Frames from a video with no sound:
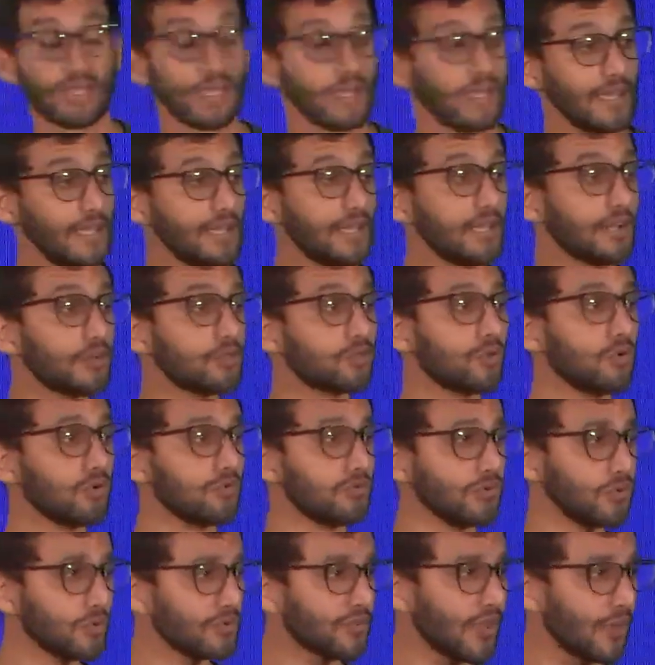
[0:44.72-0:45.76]
Et il y
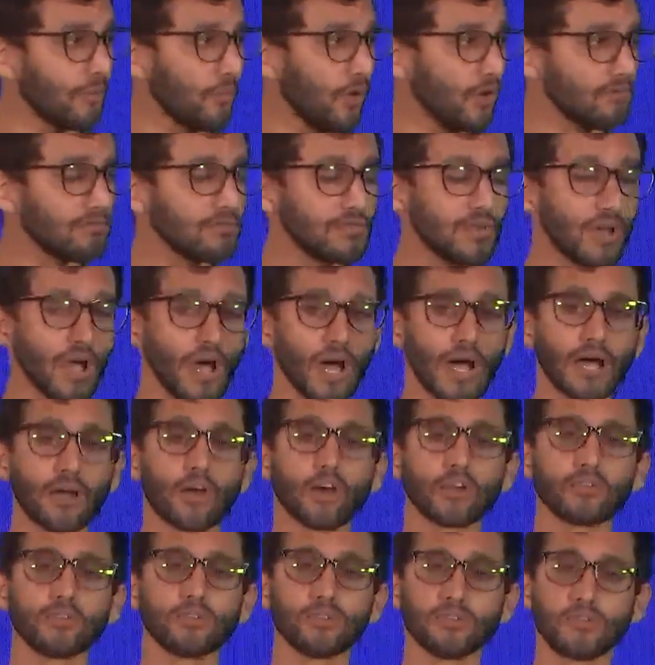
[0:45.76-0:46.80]
retrouve notamment un
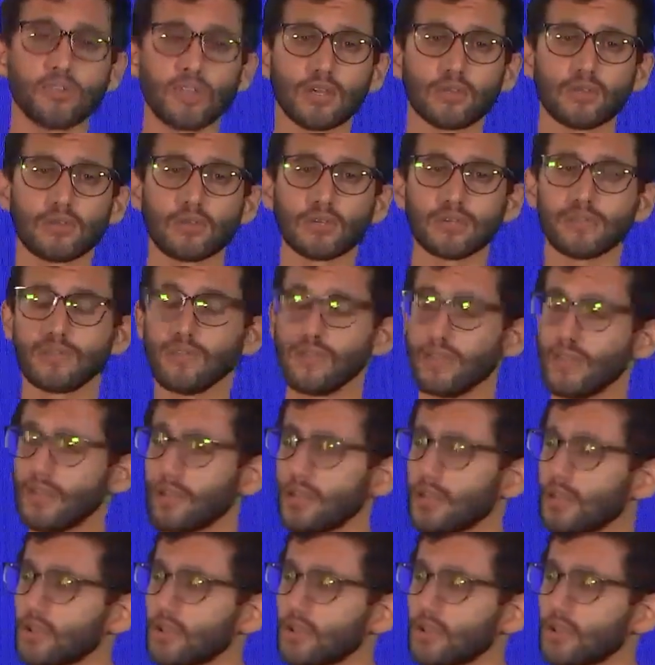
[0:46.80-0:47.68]
code de sécurité